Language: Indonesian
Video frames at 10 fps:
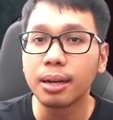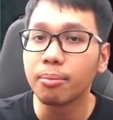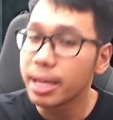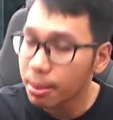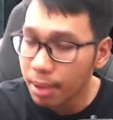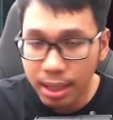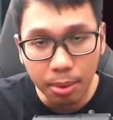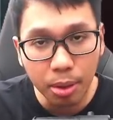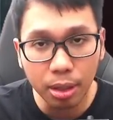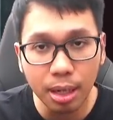banyak banget yang
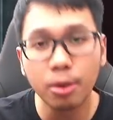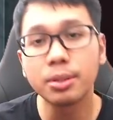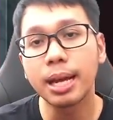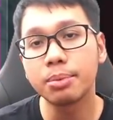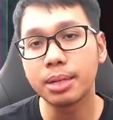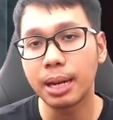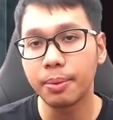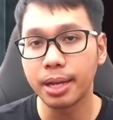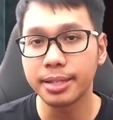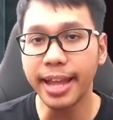belum nonton dan belum subscribe guys